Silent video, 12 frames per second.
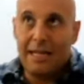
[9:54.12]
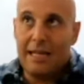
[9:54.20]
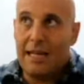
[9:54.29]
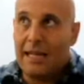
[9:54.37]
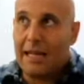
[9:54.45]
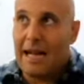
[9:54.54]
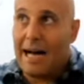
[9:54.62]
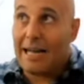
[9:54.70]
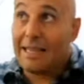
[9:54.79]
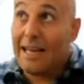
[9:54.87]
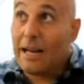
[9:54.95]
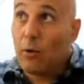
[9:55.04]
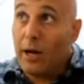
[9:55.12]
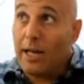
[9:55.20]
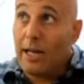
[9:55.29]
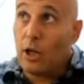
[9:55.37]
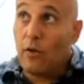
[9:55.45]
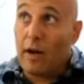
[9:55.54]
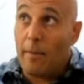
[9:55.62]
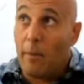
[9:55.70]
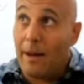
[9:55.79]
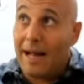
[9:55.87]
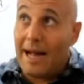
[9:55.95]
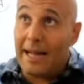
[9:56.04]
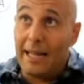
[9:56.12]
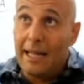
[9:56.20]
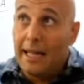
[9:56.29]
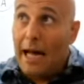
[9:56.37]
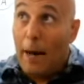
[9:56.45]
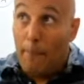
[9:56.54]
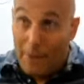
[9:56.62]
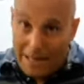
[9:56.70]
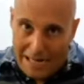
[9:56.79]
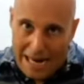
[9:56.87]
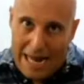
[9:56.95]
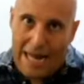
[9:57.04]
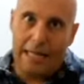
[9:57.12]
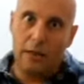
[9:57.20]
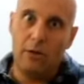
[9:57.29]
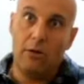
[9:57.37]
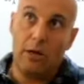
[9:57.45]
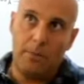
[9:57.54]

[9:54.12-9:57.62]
il cardine, quindi dovremmo magari applicando,